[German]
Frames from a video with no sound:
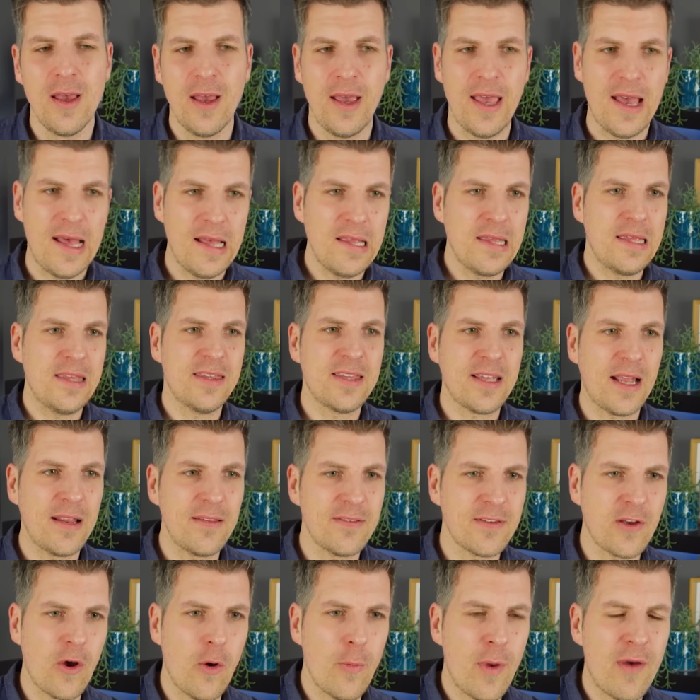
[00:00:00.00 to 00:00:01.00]
Ja, ich kann
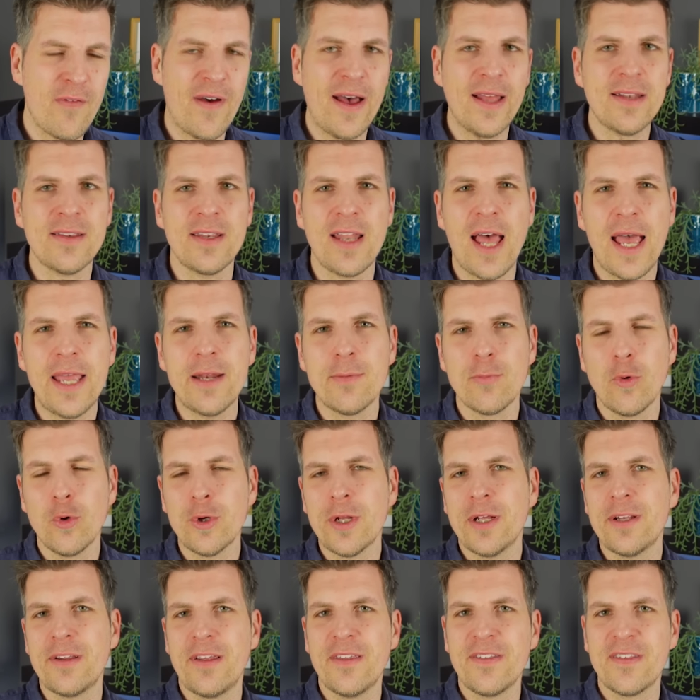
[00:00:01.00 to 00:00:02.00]
es kaum erwarten, einen
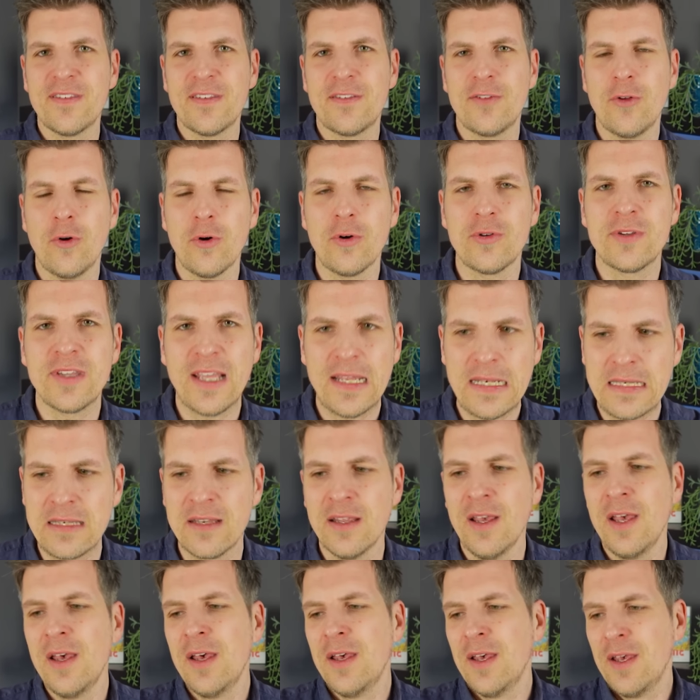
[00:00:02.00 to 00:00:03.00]
Monat ist es noch und dann
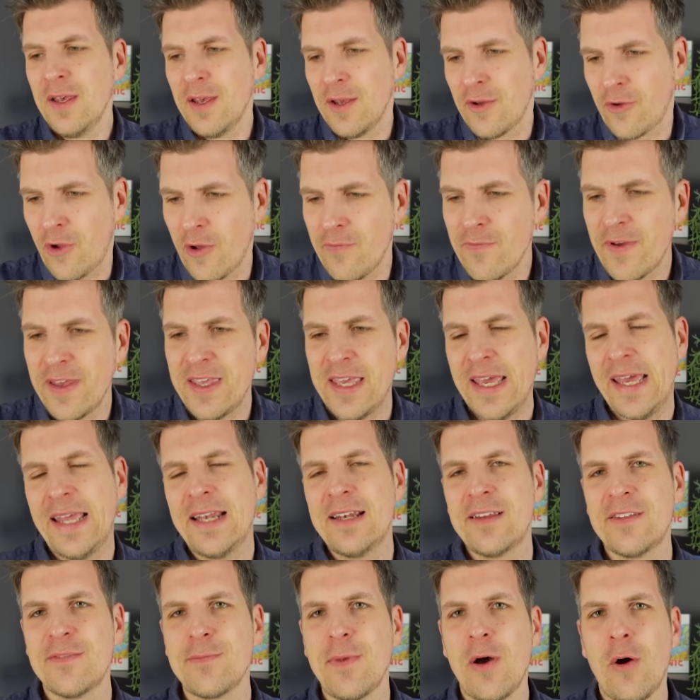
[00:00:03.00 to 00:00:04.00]
können wir hier
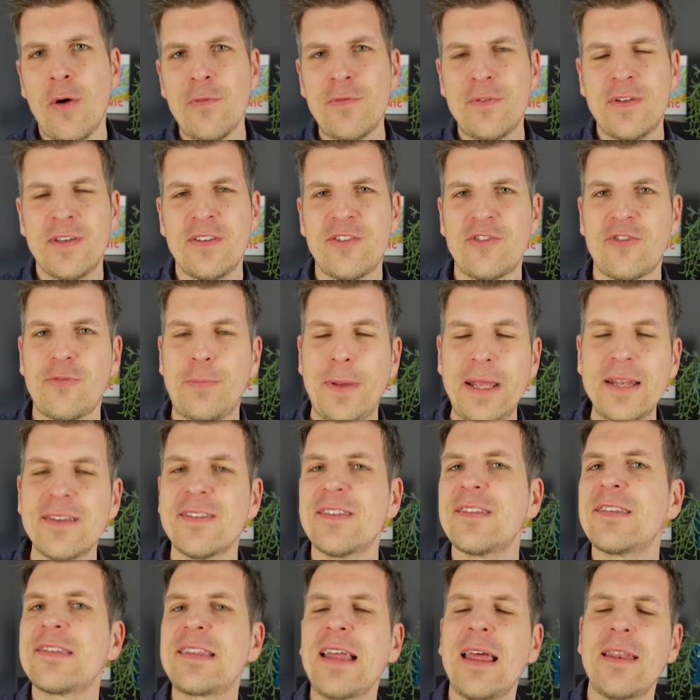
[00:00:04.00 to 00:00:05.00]
endlich mal hoffentlich
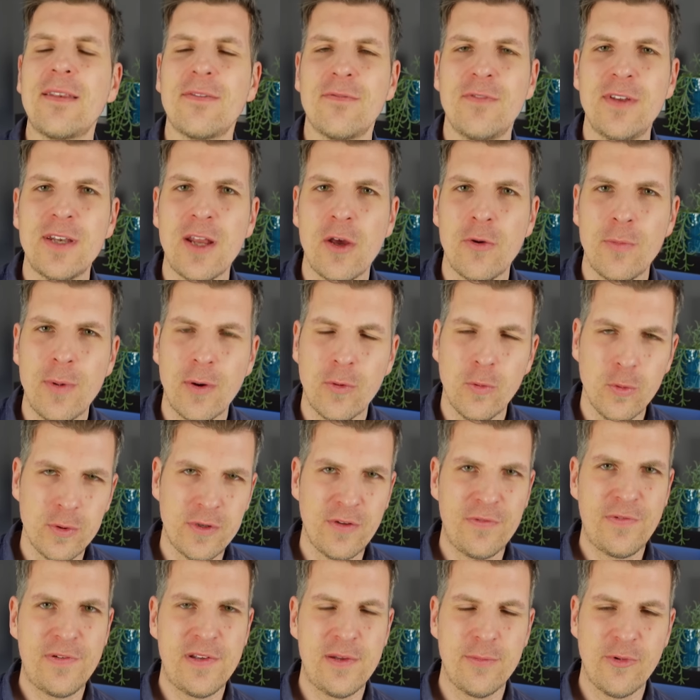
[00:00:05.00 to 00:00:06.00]
spätestens dann wieder über
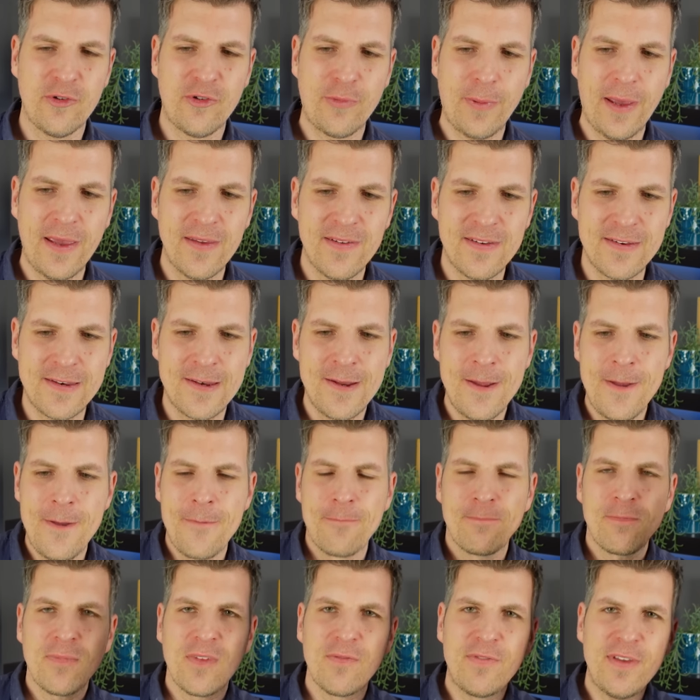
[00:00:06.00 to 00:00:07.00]
gute Filme sprechen.
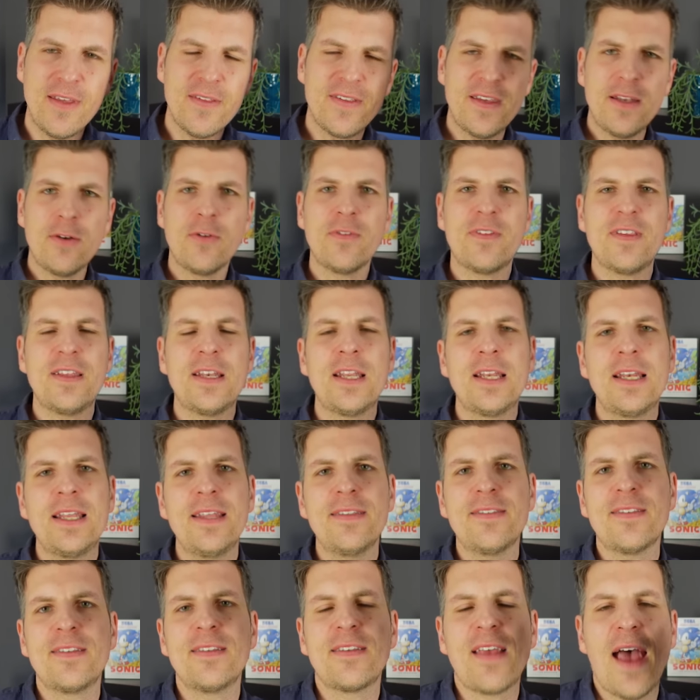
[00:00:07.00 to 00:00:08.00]
Wir sehen uns in den
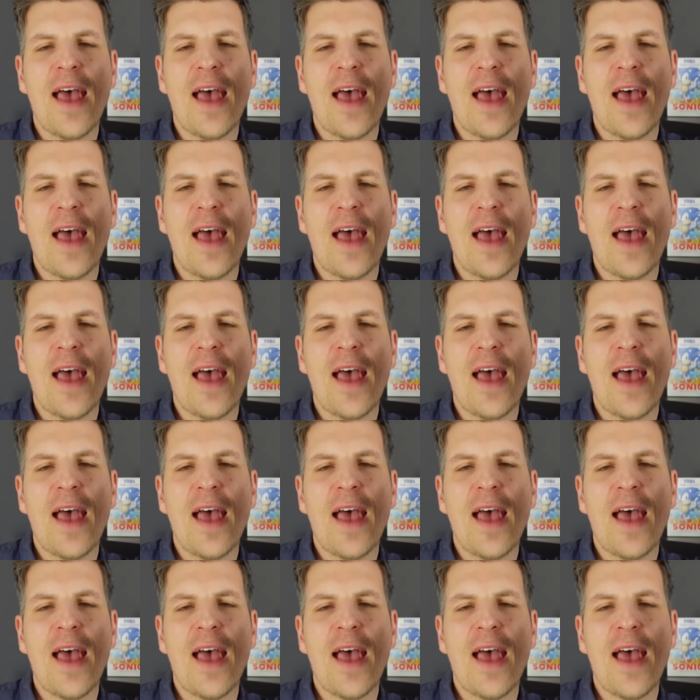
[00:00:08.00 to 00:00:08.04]
nächsten